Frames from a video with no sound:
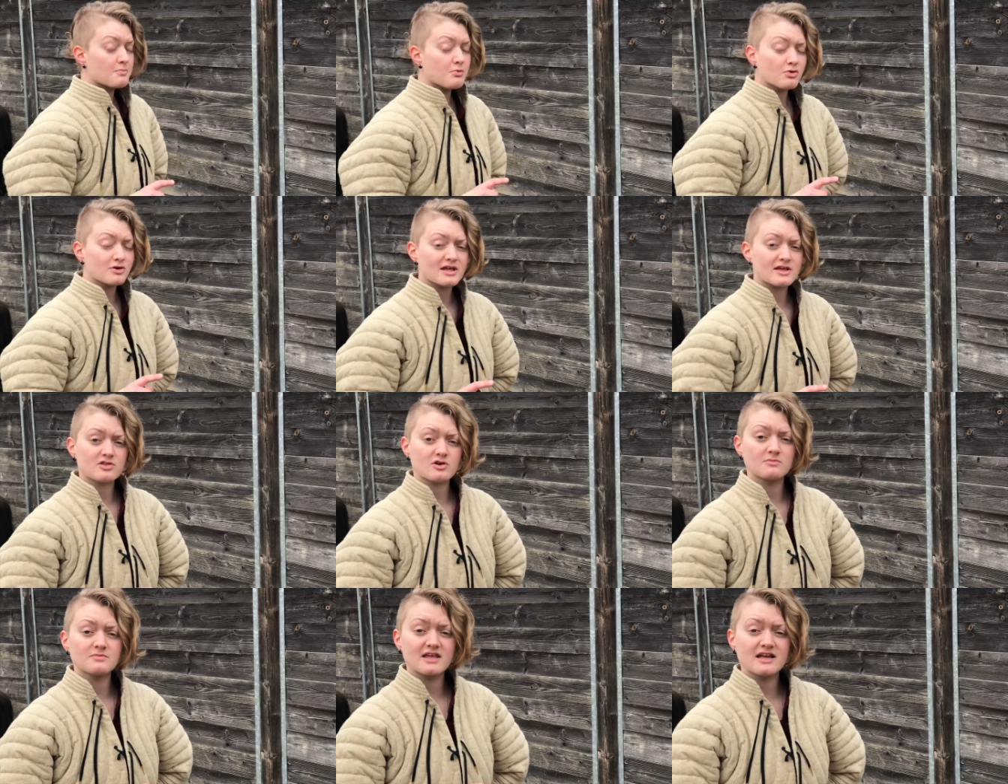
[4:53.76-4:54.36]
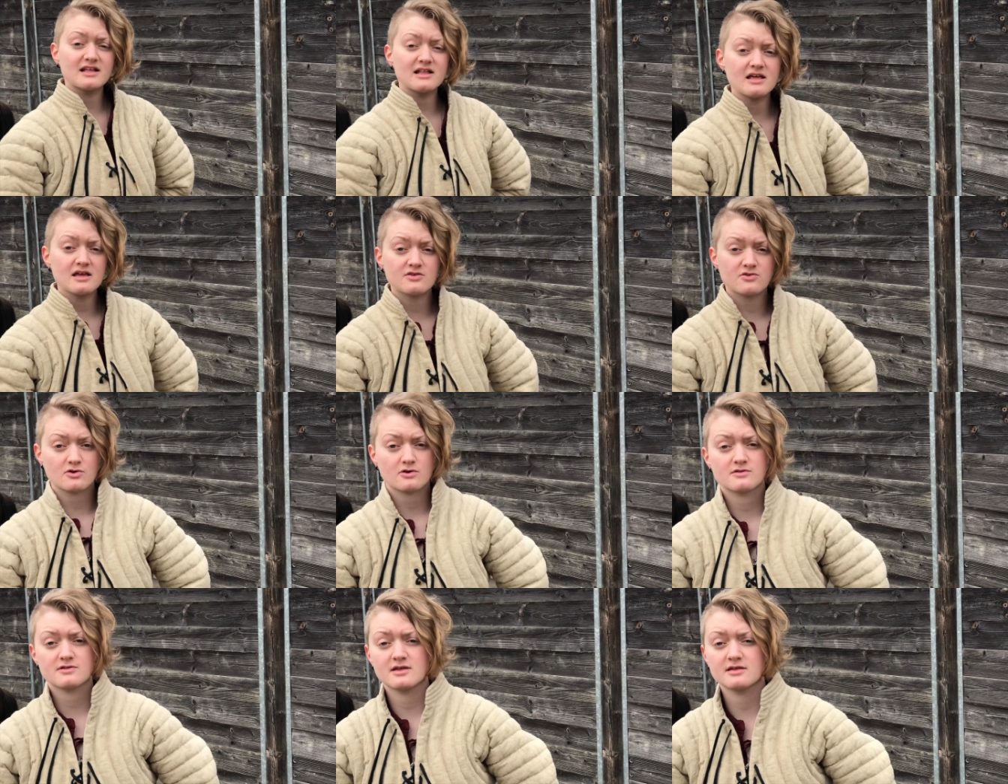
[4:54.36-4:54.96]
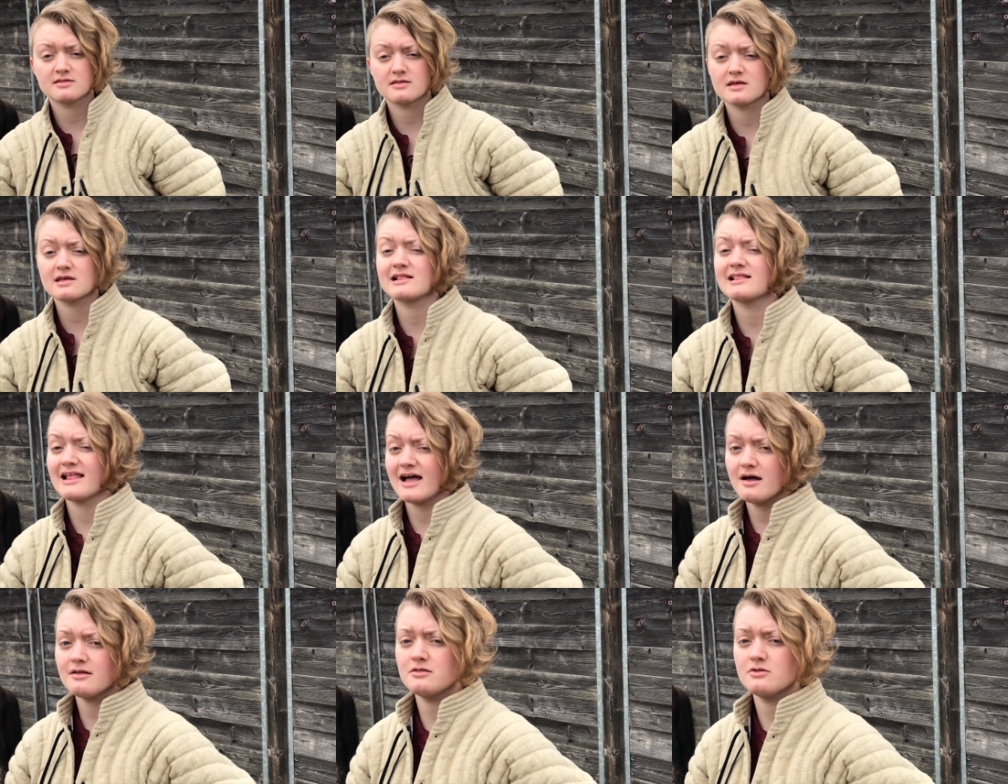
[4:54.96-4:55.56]
Pour les hommes d'église, c'était
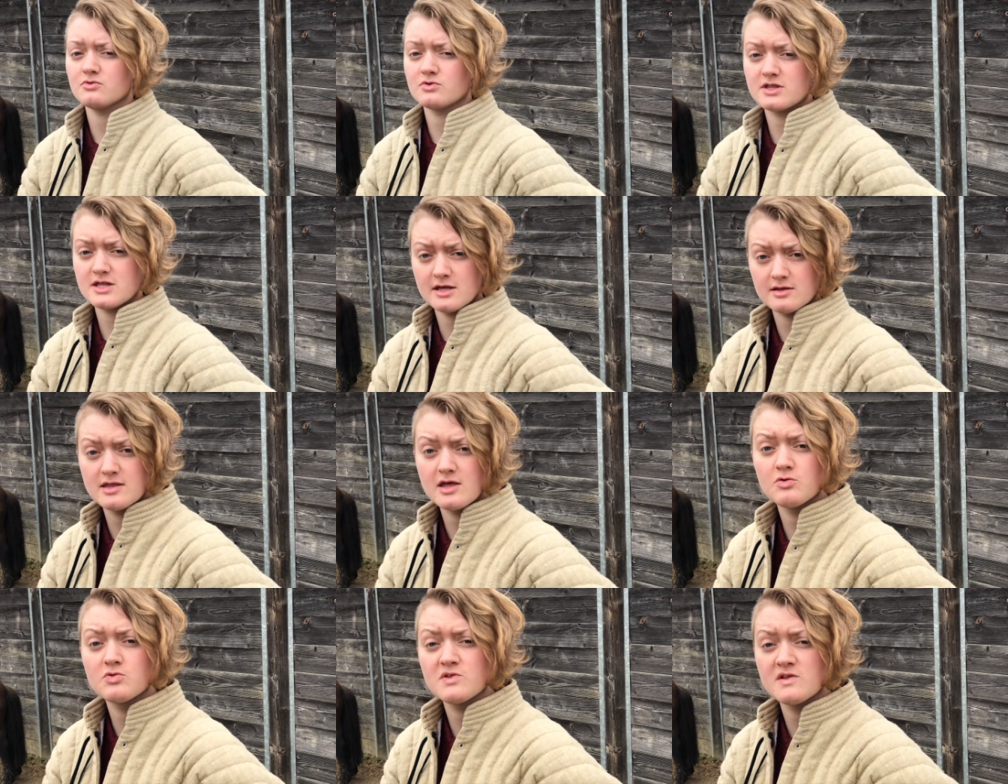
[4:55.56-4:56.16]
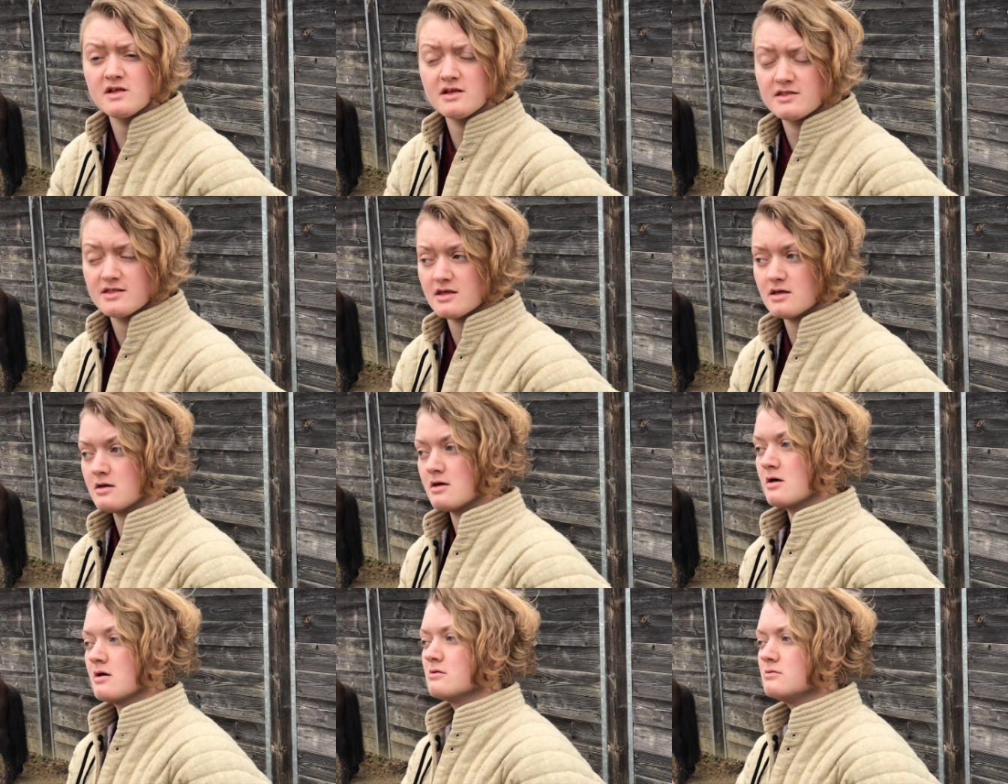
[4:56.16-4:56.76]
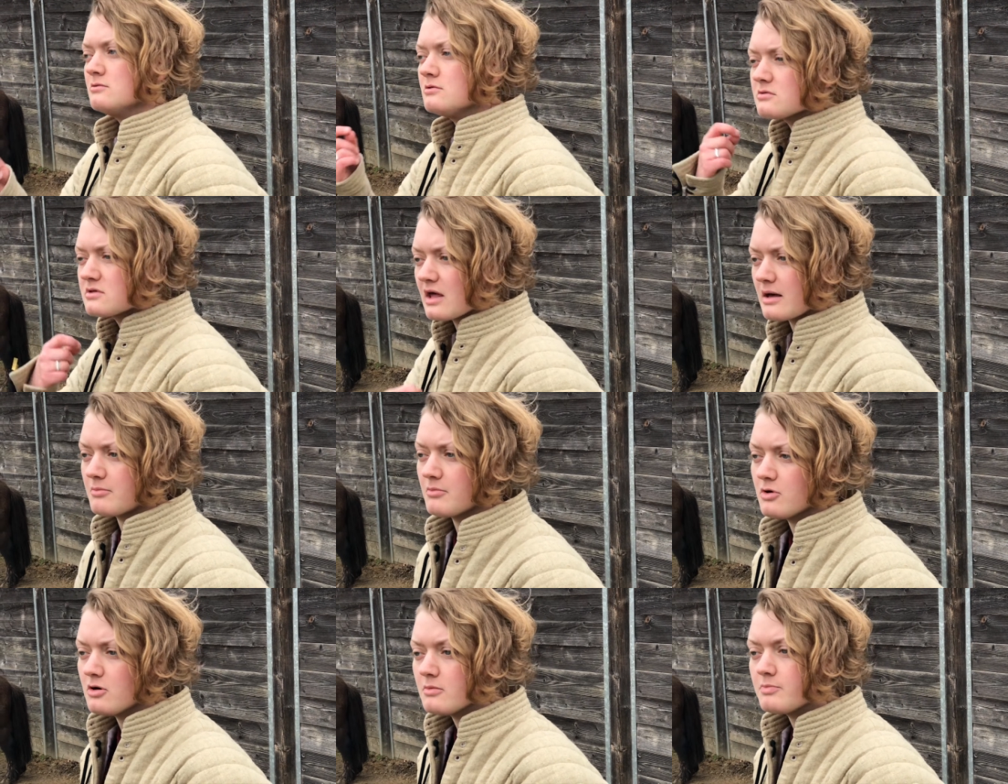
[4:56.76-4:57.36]
l'âne qui était utilisé,
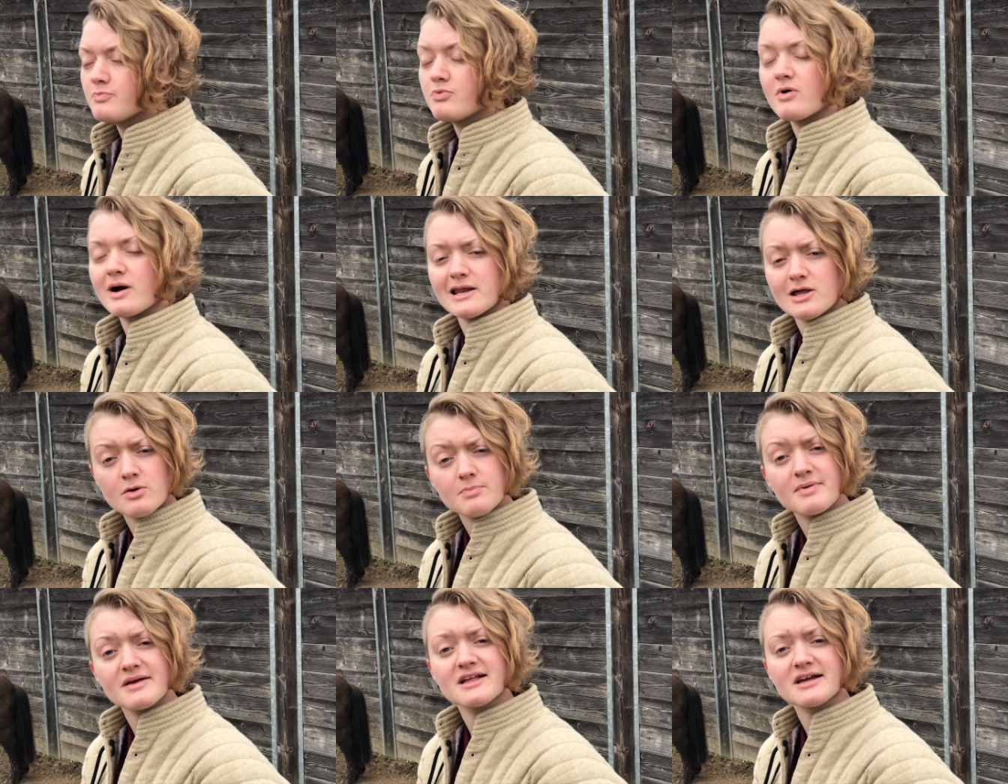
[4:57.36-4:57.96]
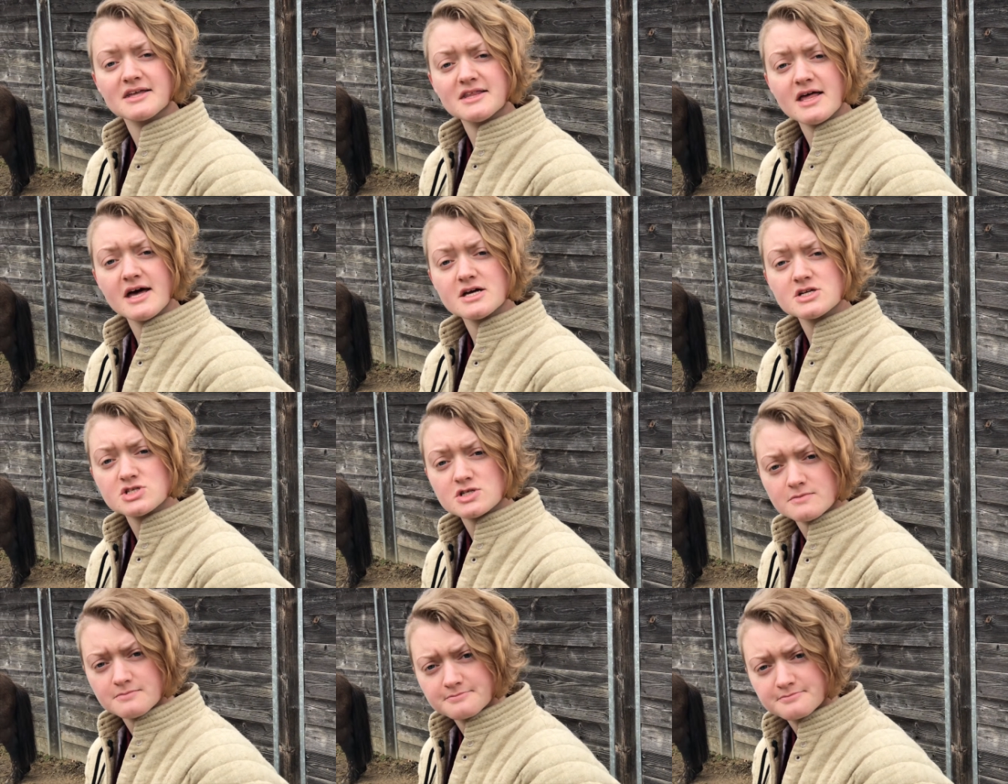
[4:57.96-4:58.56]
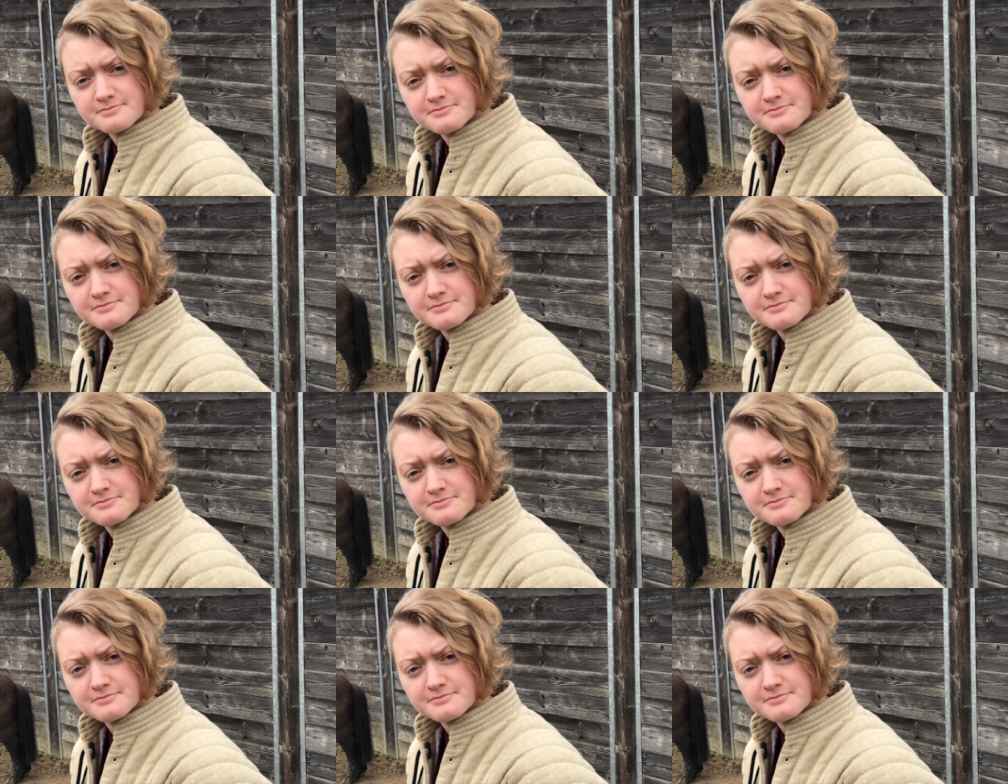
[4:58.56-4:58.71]
notamment pour aller en pèlerinage.